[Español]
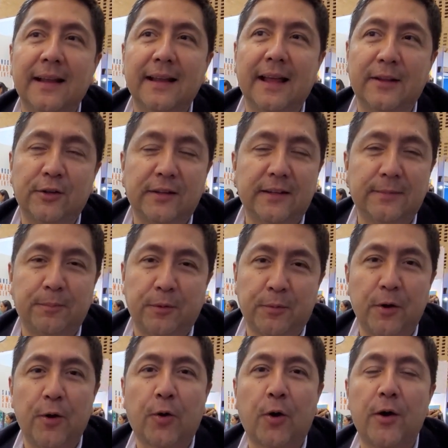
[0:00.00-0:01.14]
Entonces, pues
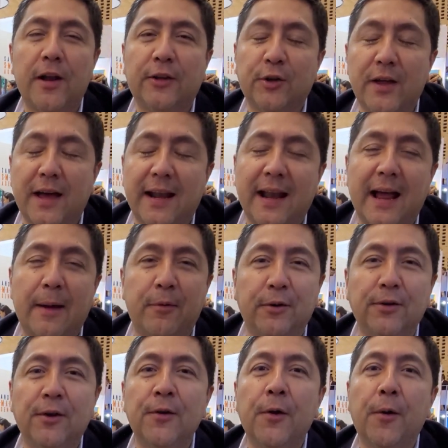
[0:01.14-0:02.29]
bueno, con eso ya
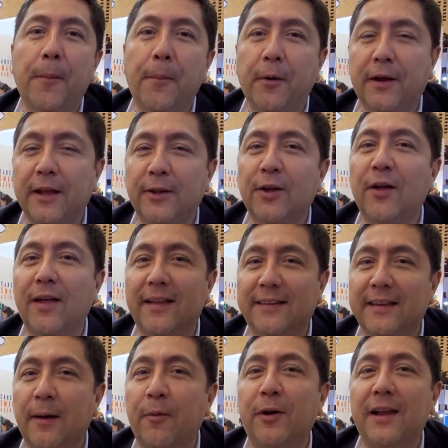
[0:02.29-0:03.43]
agregamos un poquito de
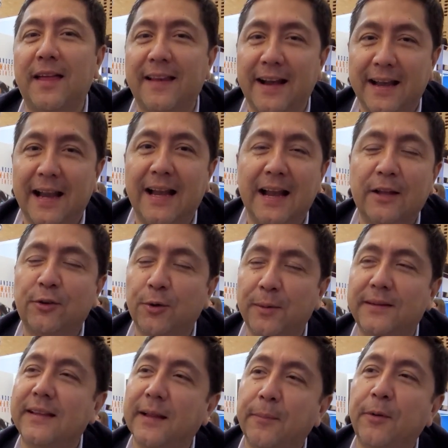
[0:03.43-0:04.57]
sabor y adrenalina a su
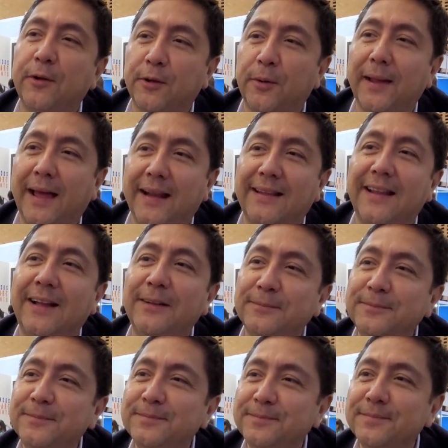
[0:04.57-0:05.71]
visita a Puerto Vallarta.
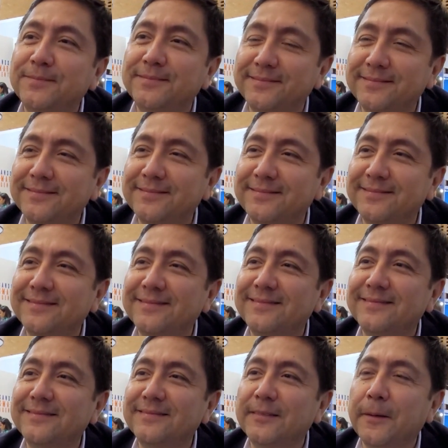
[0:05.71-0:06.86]
Perfecto, Luis, muchísimas
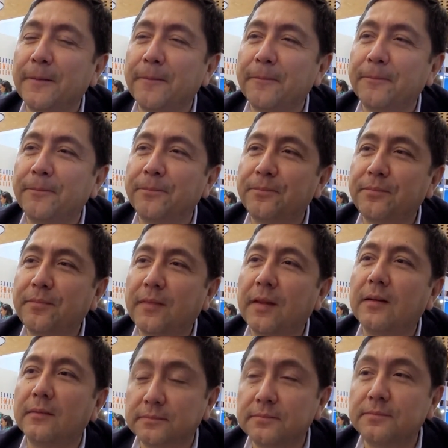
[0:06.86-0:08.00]
gracias. Si le quieres compartir a
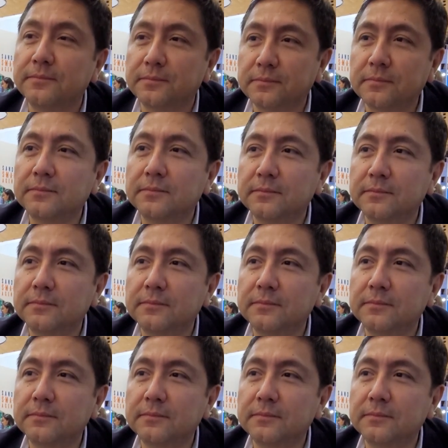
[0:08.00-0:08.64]
la gente, por favor, redes